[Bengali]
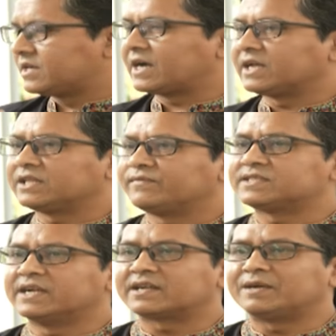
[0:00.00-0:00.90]
ঢাকাতে বা
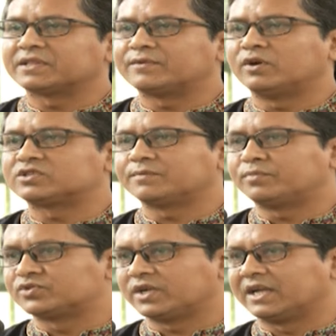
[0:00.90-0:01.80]
সেন্টারে আমাদের ভয়েসটা
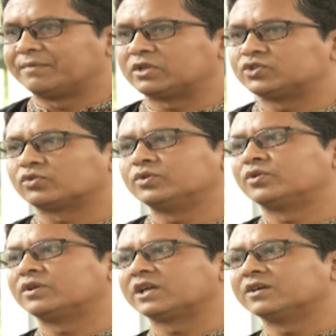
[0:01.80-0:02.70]
পৌঁছায় না আমরা যতই
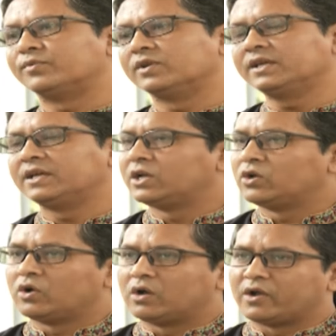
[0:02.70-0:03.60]
ওখান থেকে বলি
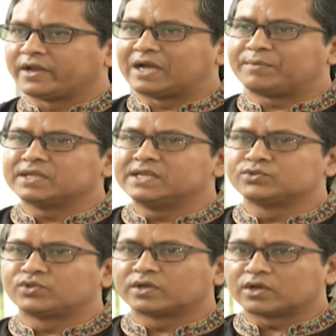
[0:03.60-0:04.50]
হয় না আমাদের নিজ
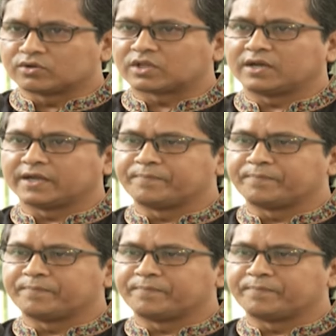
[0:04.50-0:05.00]
উদ্যোগে করতে হয়